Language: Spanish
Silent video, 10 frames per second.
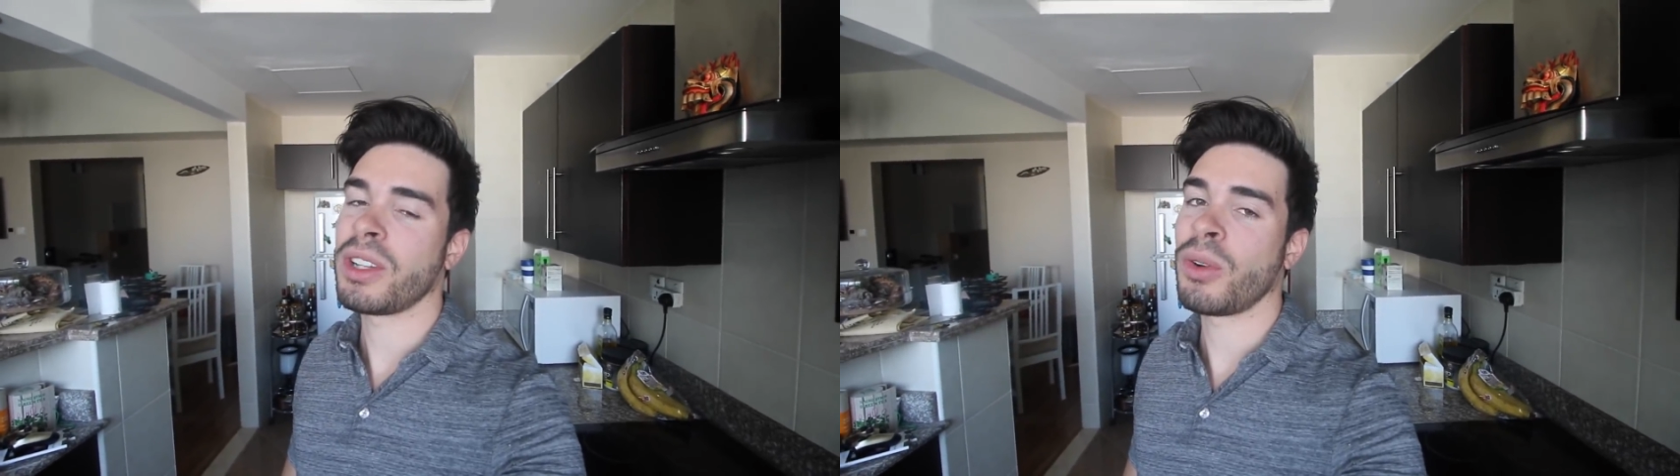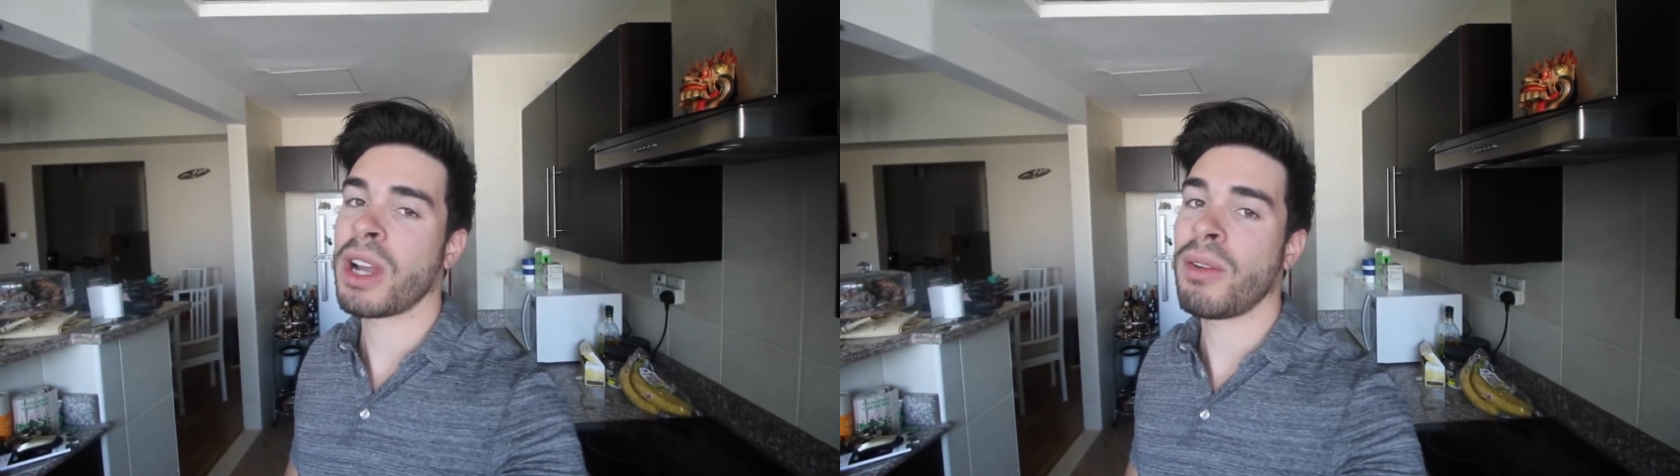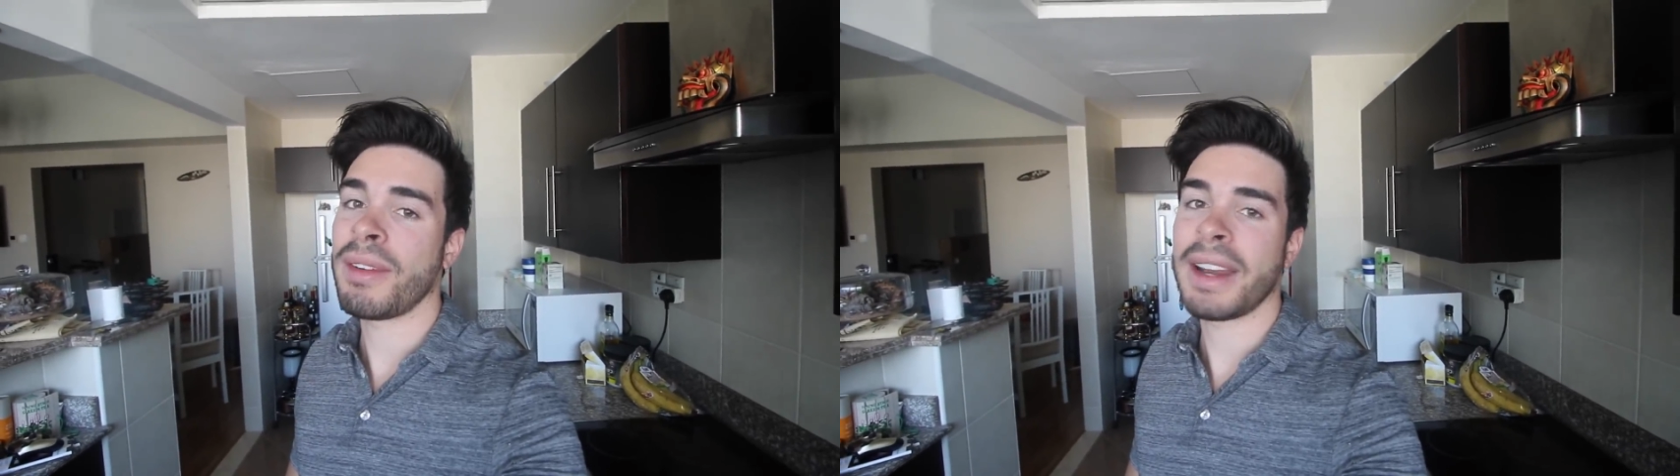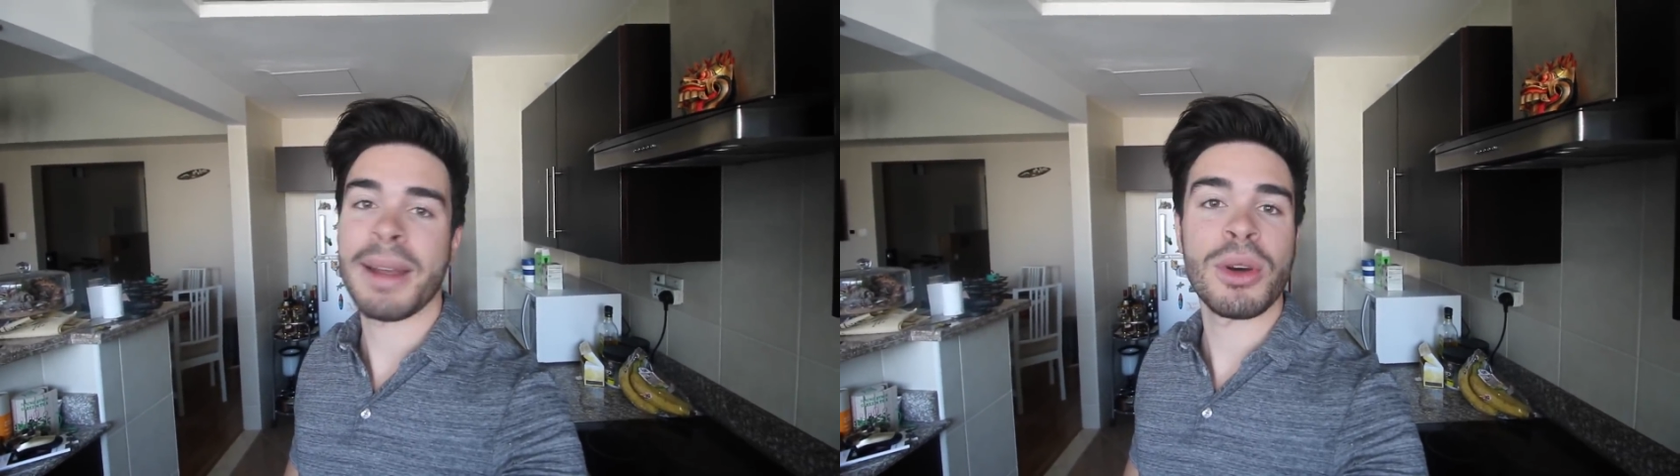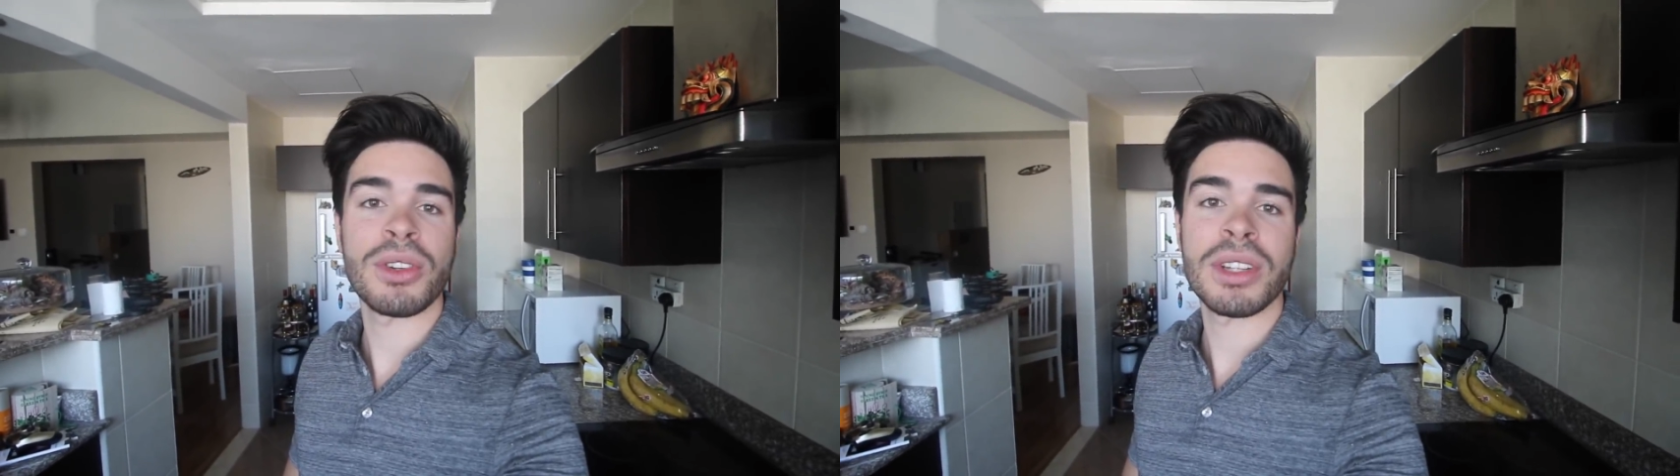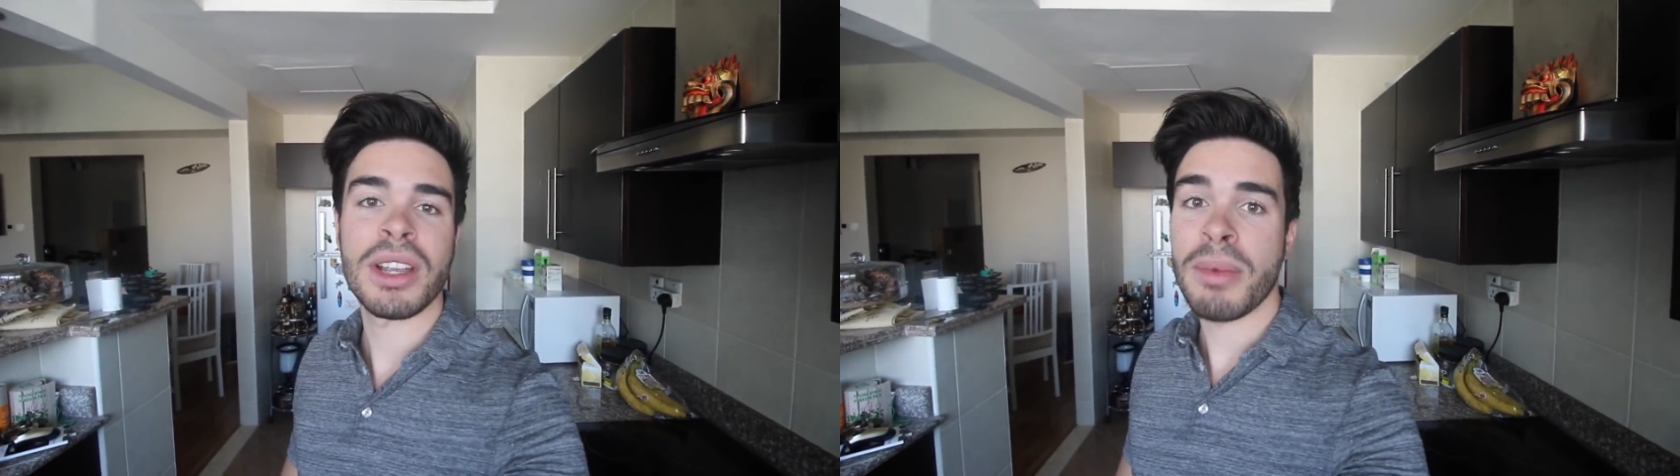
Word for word: seguro que volveremos